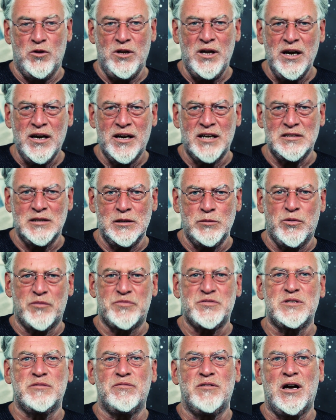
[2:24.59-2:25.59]
Я хотел бы
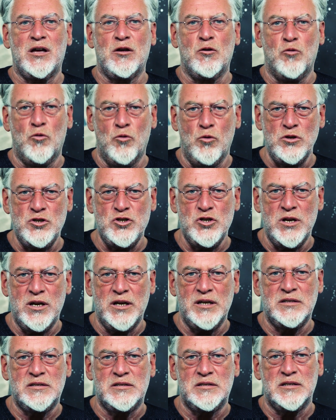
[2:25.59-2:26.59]
в свою
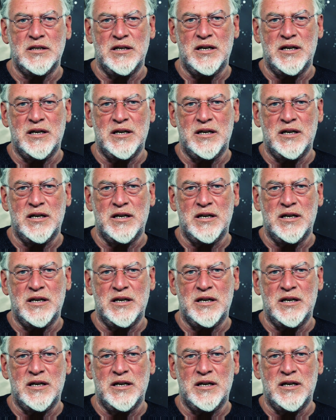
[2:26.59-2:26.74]
очередь